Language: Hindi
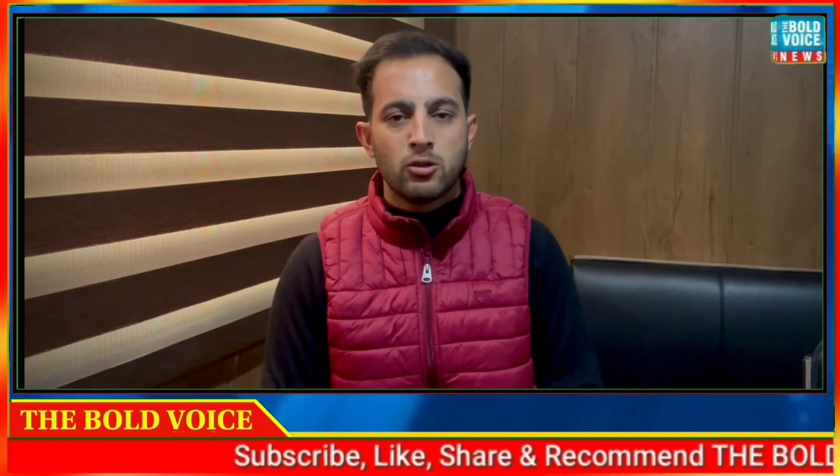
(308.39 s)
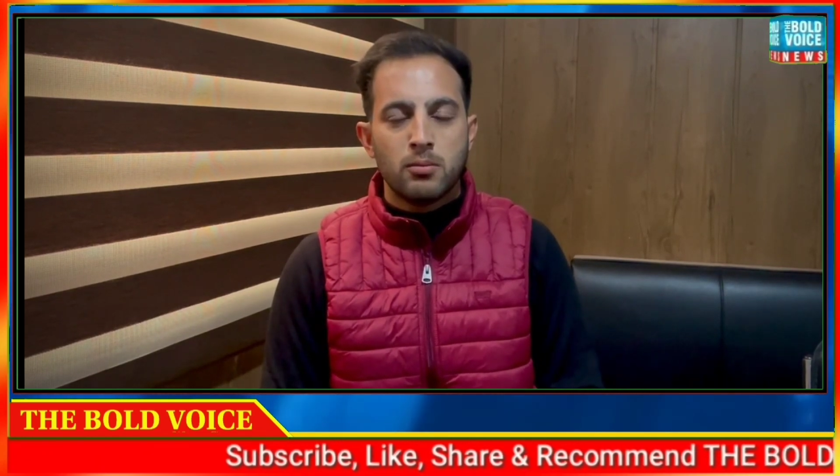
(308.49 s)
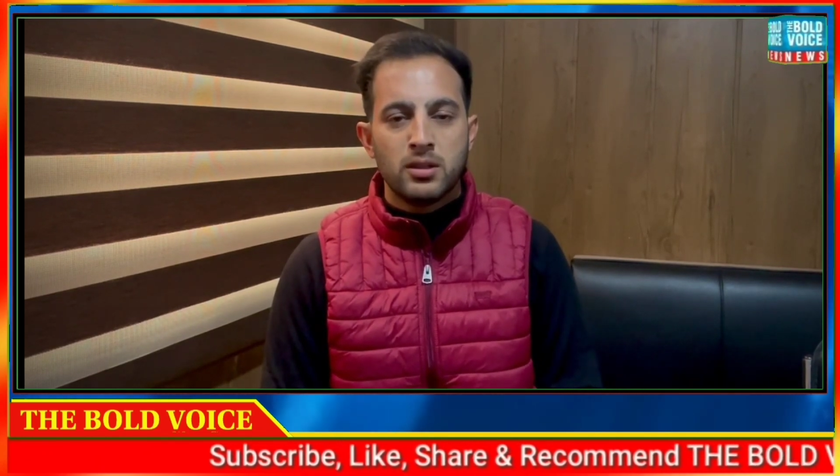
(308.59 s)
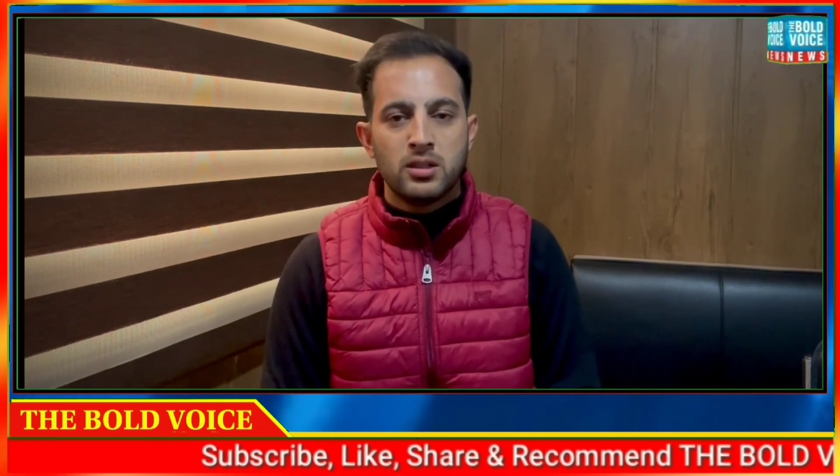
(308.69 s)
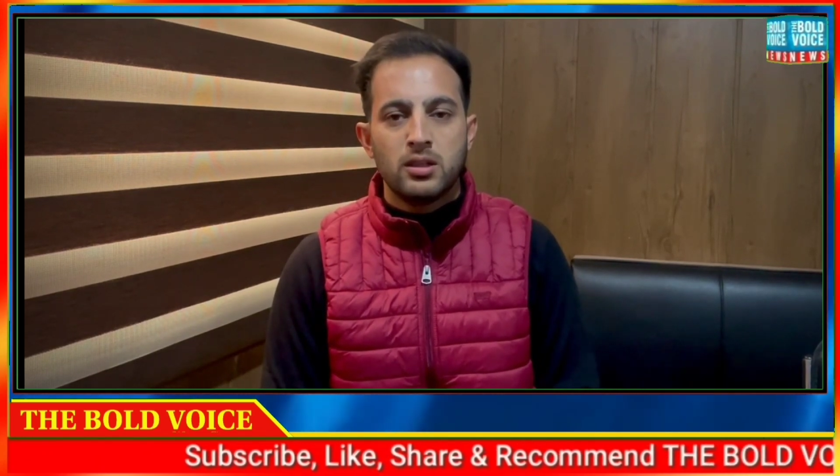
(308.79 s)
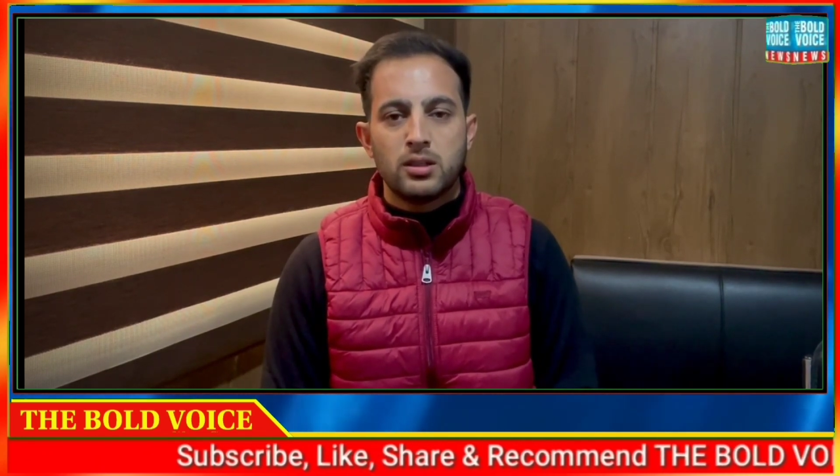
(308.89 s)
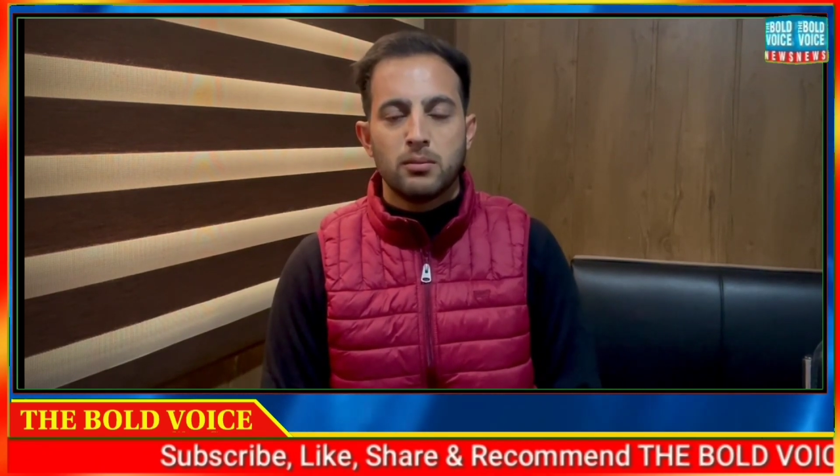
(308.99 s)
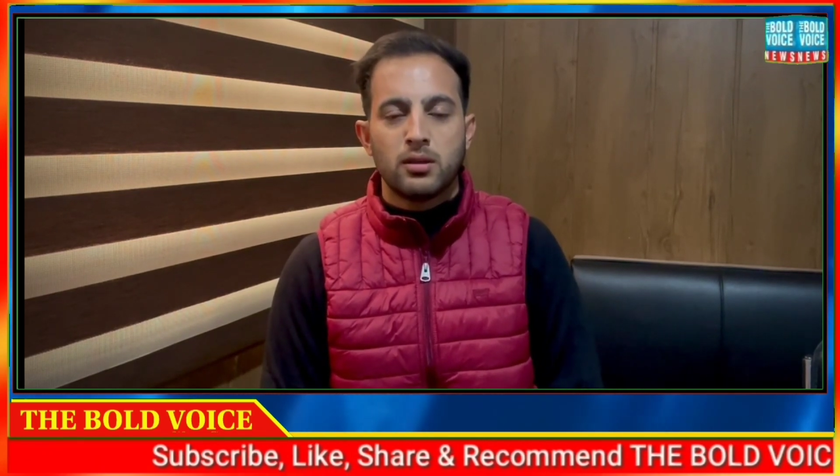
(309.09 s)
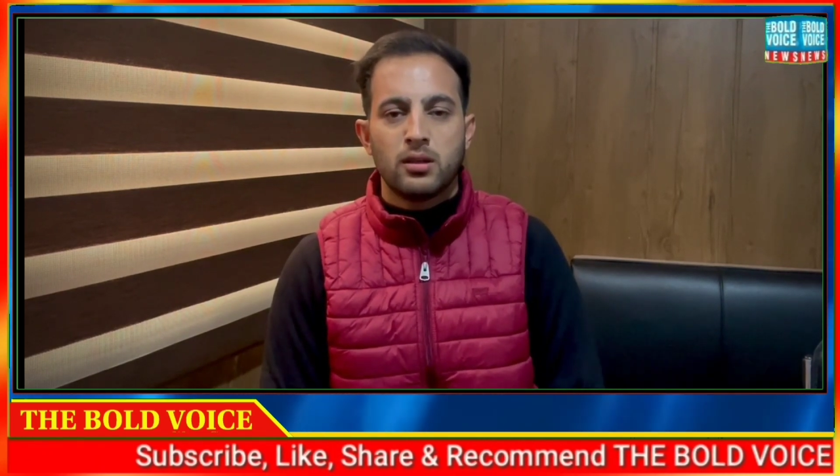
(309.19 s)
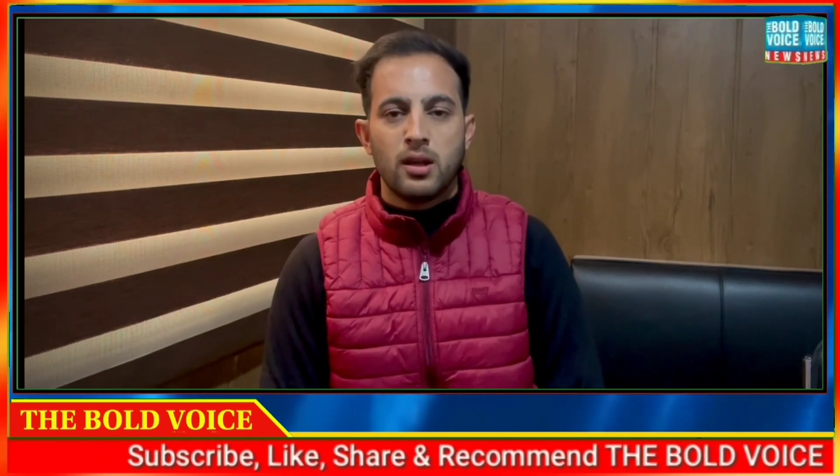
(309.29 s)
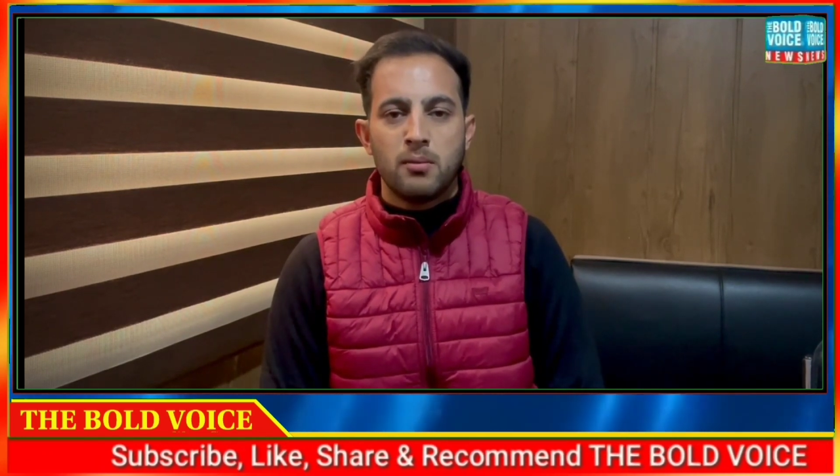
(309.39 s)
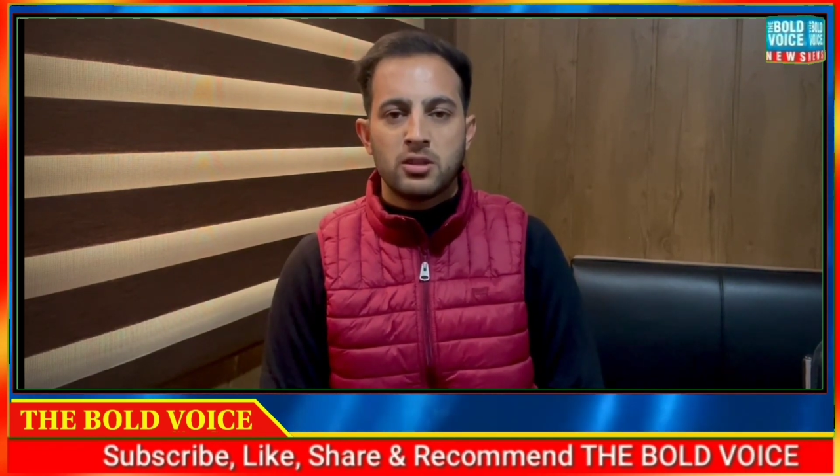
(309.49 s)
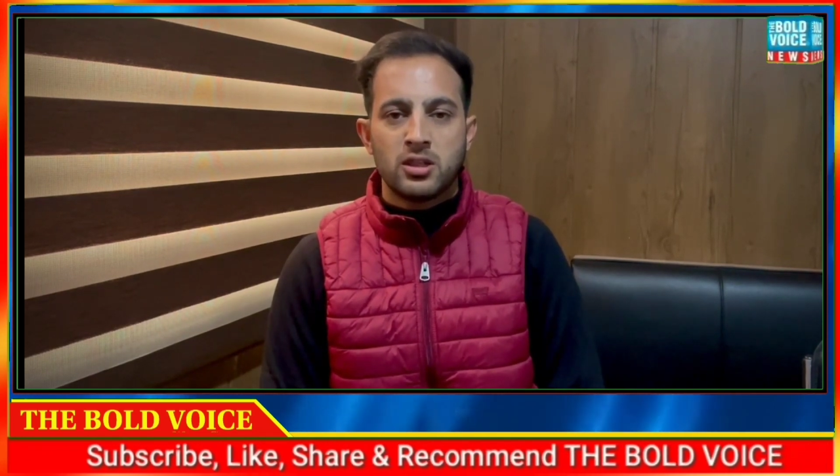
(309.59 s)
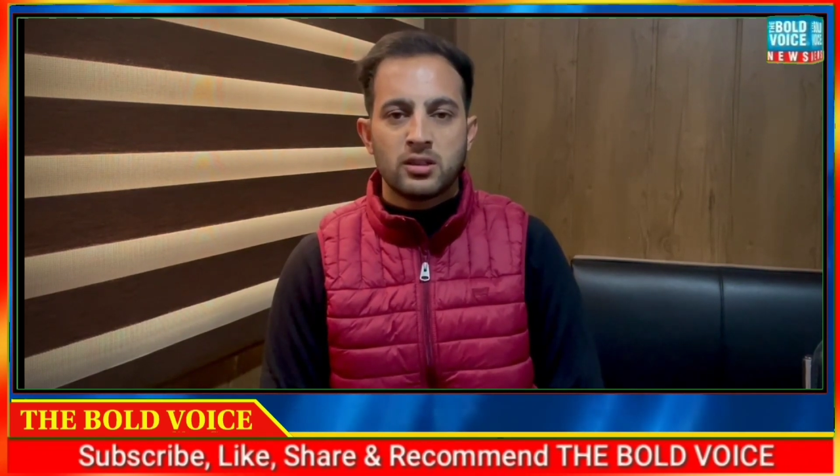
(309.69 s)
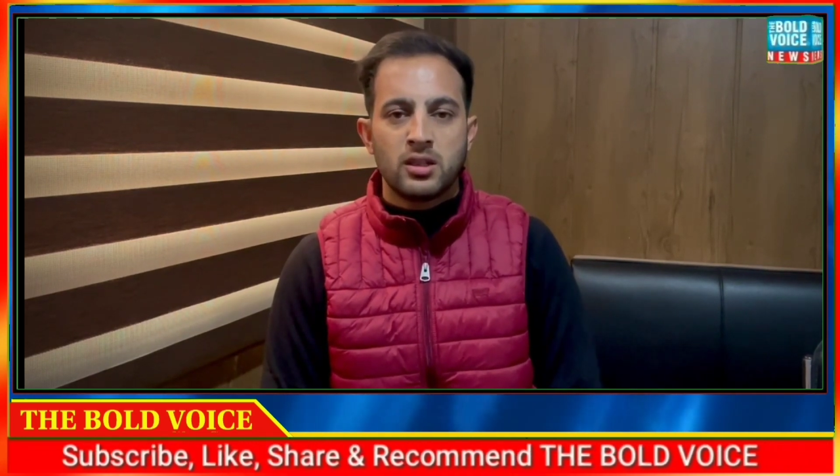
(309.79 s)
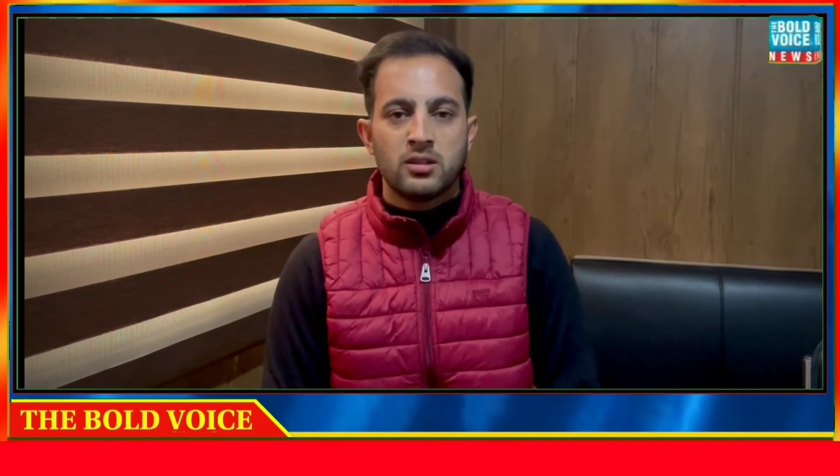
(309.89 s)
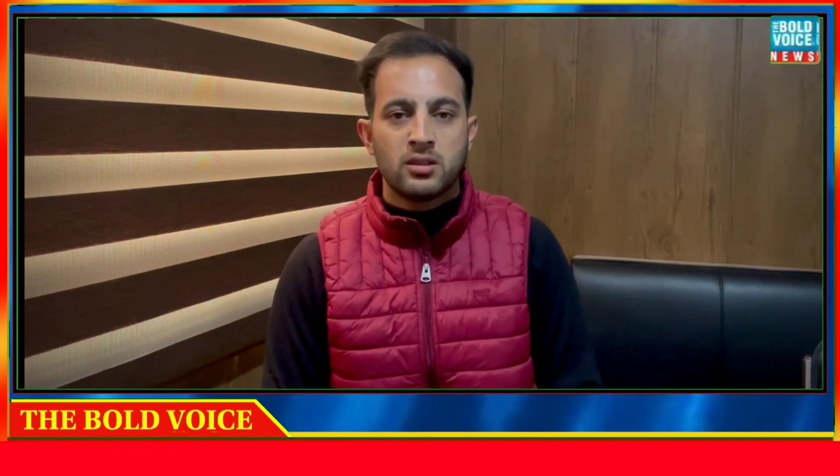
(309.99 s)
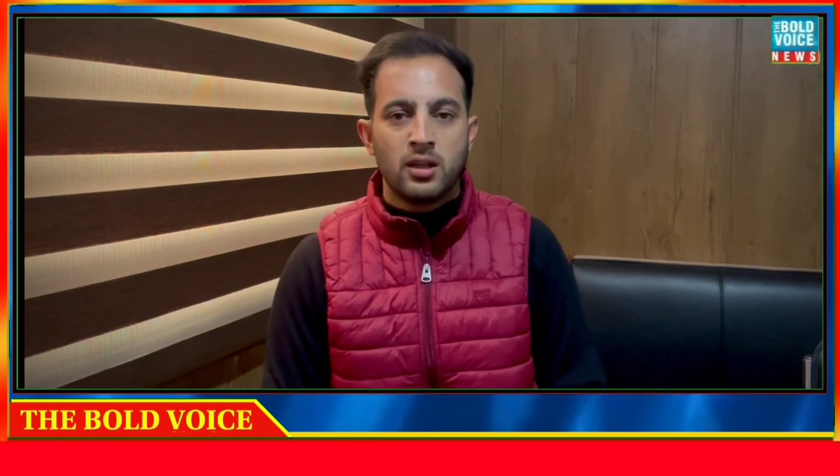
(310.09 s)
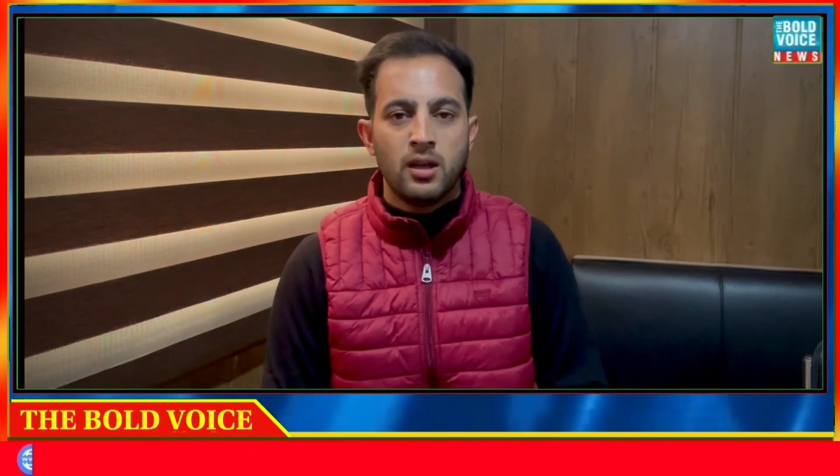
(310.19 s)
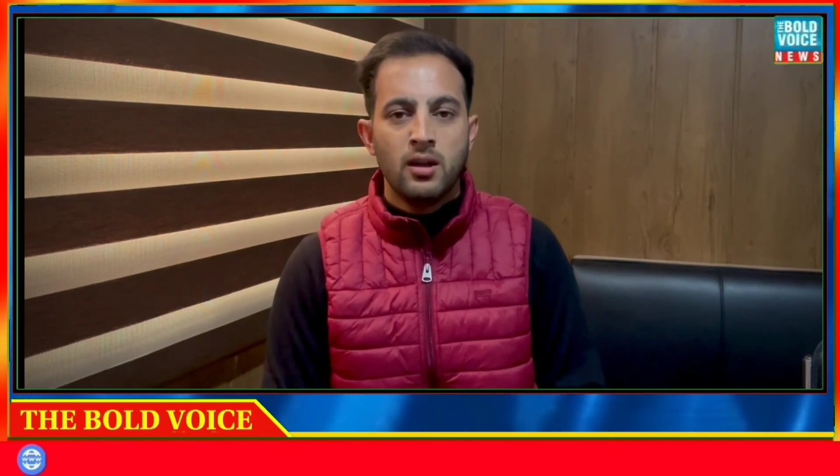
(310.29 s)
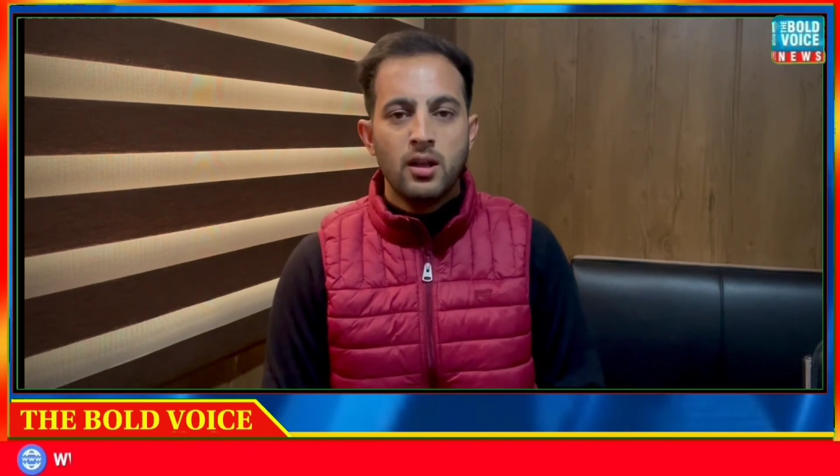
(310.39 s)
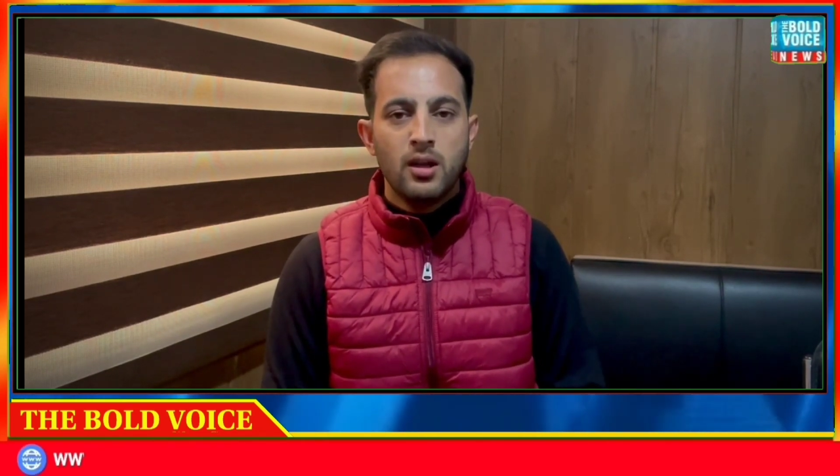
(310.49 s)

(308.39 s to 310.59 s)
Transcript: जो मंजीत सिंह नामक शख्स था जिसने